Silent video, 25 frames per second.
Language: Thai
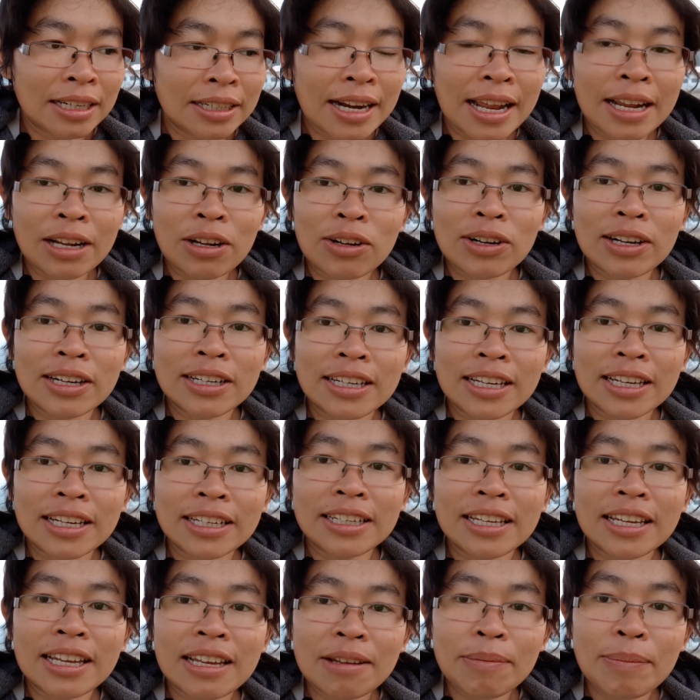ในกรณี
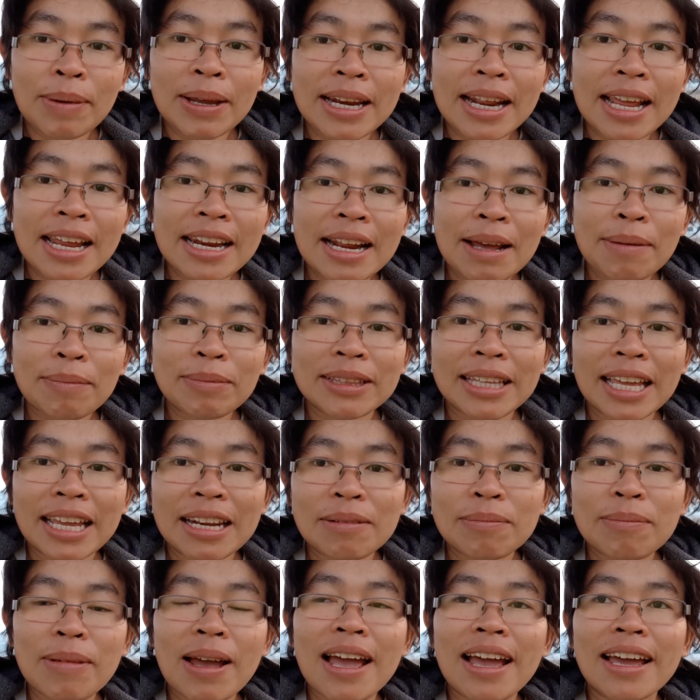ที่ไม่ได้นำเต็น
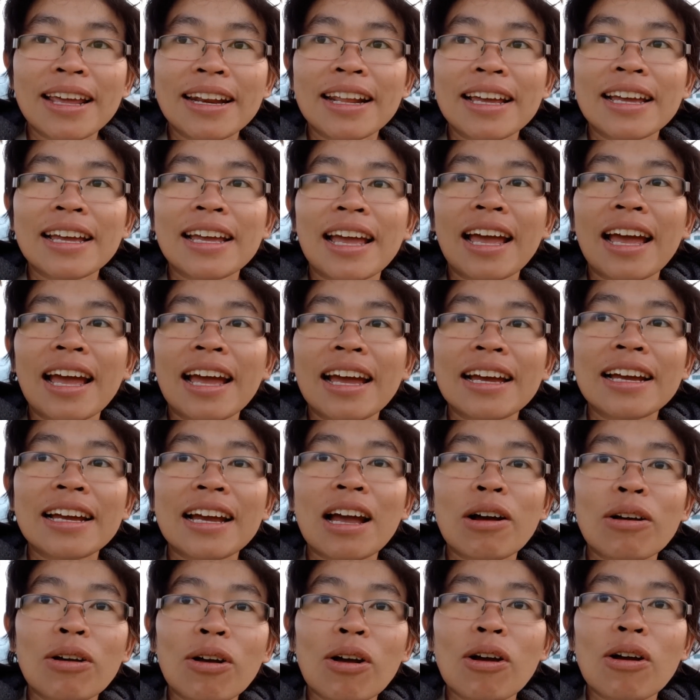ท์มานะคะ
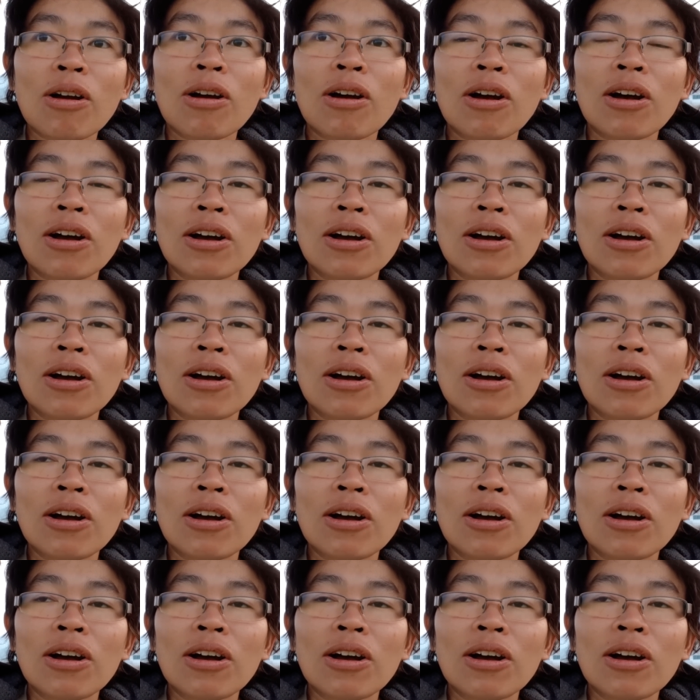เขาก็